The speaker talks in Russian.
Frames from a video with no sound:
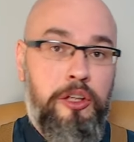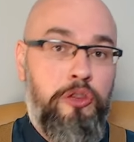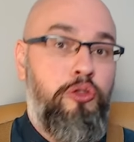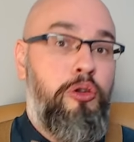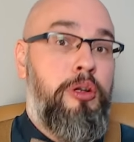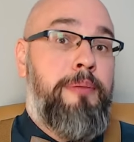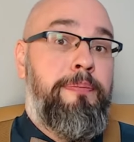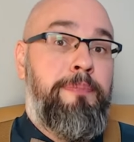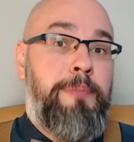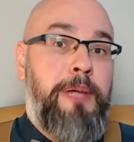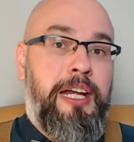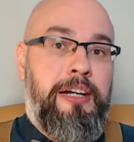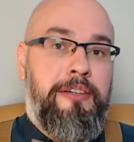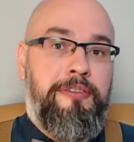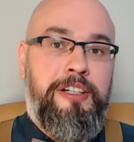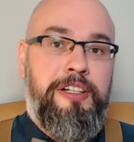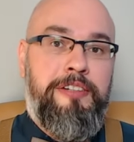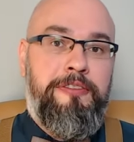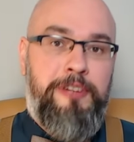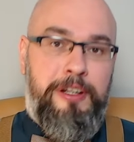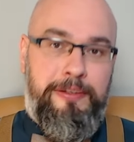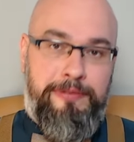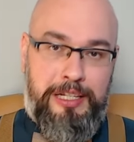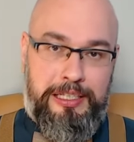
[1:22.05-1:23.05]
Ну и первый
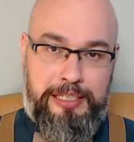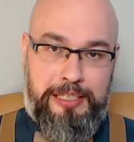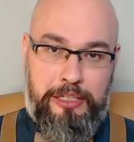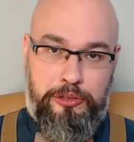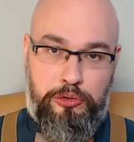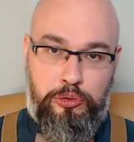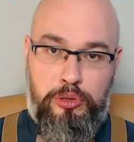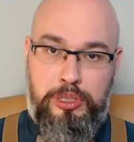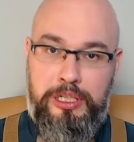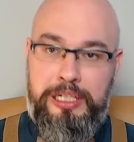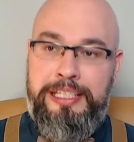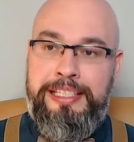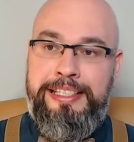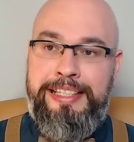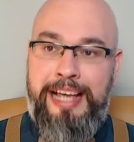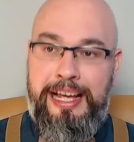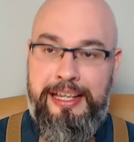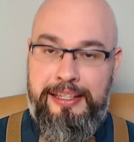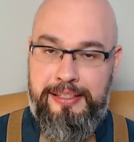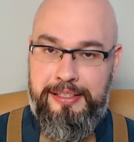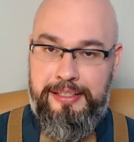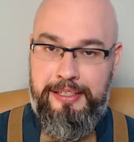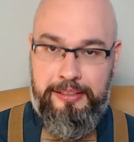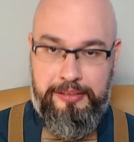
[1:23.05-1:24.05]
вывод, который
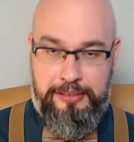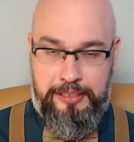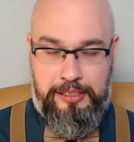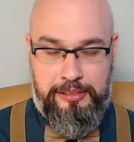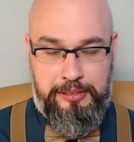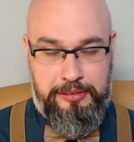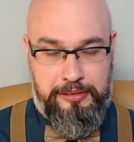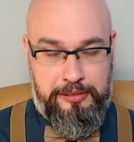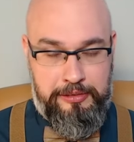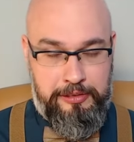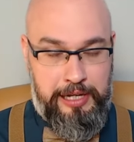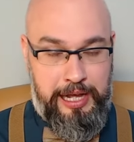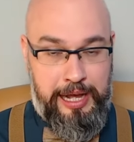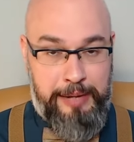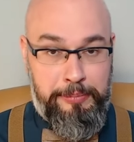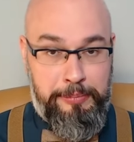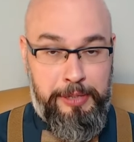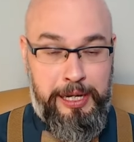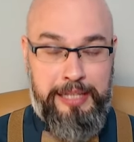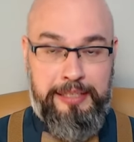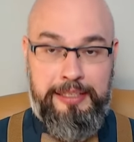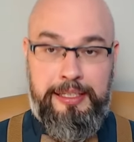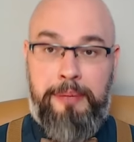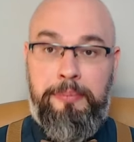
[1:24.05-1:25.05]
я сделал э, об
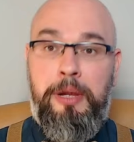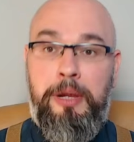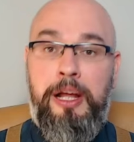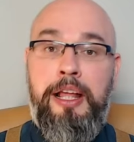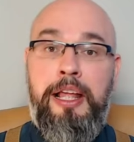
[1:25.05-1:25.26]
этом.